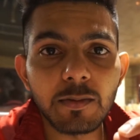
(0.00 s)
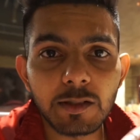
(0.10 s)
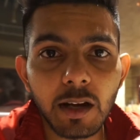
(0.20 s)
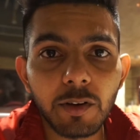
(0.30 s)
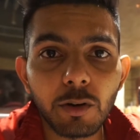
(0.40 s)
आसपास
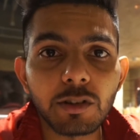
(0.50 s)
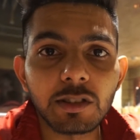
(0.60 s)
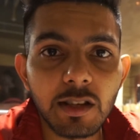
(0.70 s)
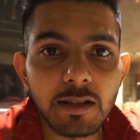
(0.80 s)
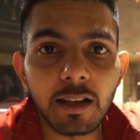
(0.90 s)
काफ़ी लोगों ने
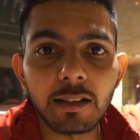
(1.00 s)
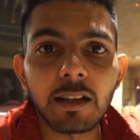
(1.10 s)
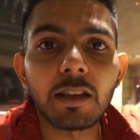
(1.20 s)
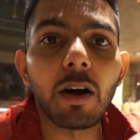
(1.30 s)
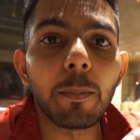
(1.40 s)
सजेस्ट किया था
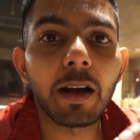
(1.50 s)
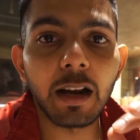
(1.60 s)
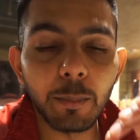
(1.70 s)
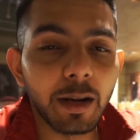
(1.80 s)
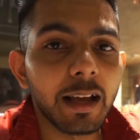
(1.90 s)
कि वहाँ पे
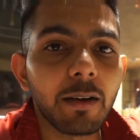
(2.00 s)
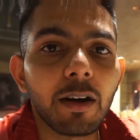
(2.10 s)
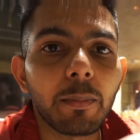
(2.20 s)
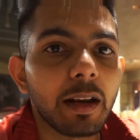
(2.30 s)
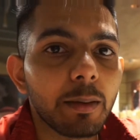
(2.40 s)
खाना मिलेगा
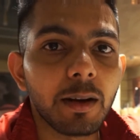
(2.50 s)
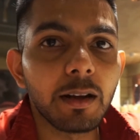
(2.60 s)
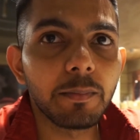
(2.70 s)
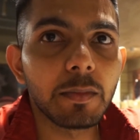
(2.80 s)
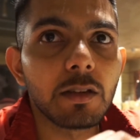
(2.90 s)
वहाँ पे नहीं मिला
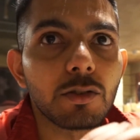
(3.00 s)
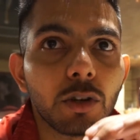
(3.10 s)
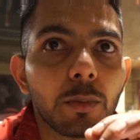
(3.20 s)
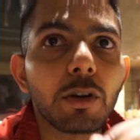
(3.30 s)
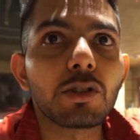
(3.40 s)

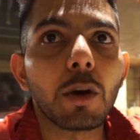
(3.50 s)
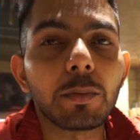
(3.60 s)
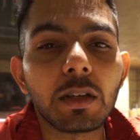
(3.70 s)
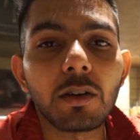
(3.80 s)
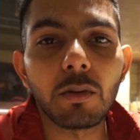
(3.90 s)
छोटी मोटी शॉप
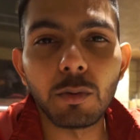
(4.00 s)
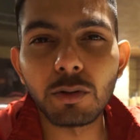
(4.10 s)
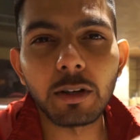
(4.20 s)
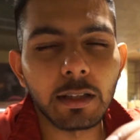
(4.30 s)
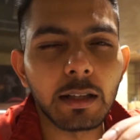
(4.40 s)
थी और वो
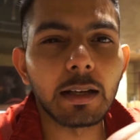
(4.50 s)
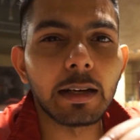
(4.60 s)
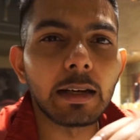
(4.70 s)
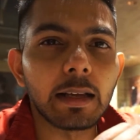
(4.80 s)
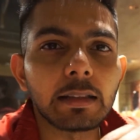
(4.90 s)
थोड़ा ज़्यादा
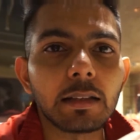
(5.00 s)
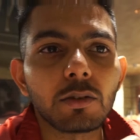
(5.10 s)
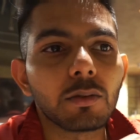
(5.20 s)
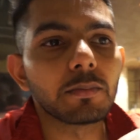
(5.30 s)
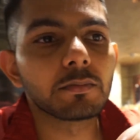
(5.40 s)
क्लीन नहीं थी
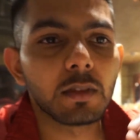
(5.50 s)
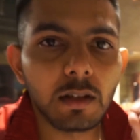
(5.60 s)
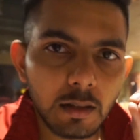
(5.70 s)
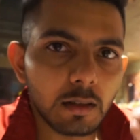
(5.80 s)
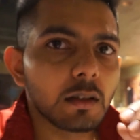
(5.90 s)
तो
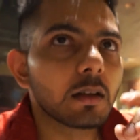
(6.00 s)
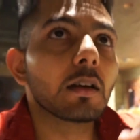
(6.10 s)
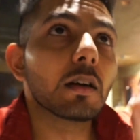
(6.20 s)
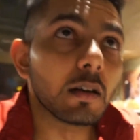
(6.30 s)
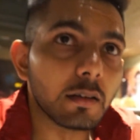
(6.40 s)

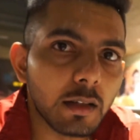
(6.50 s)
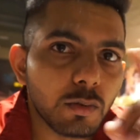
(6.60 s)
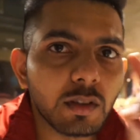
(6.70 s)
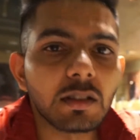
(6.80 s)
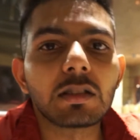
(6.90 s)
दिस
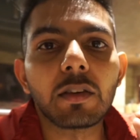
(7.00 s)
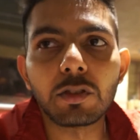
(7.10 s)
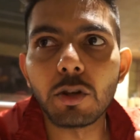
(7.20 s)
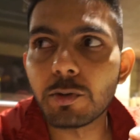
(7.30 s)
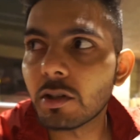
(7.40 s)
वॉज द
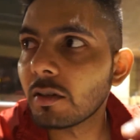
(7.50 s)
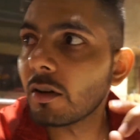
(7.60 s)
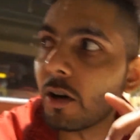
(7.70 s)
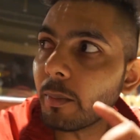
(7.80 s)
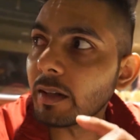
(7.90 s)
सेफेस्ट ऑप्शन
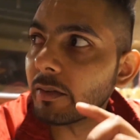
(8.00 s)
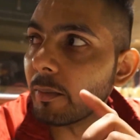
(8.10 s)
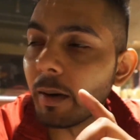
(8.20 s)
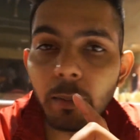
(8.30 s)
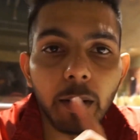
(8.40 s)
और बाय द वे
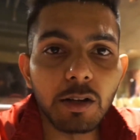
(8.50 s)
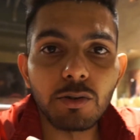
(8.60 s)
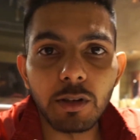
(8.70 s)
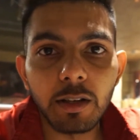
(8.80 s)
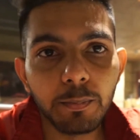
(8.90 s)
बाहर बारिश
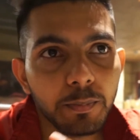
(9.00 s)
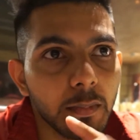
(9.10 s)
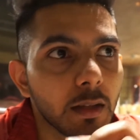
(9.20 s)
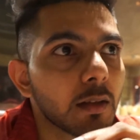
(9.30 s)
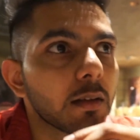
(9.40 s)
हो रही है
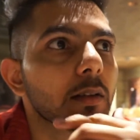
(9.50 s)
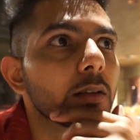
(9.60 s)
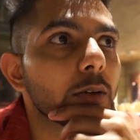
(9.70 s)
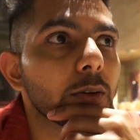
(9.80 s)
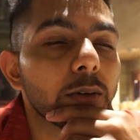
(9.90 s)

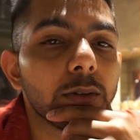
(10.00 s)
तो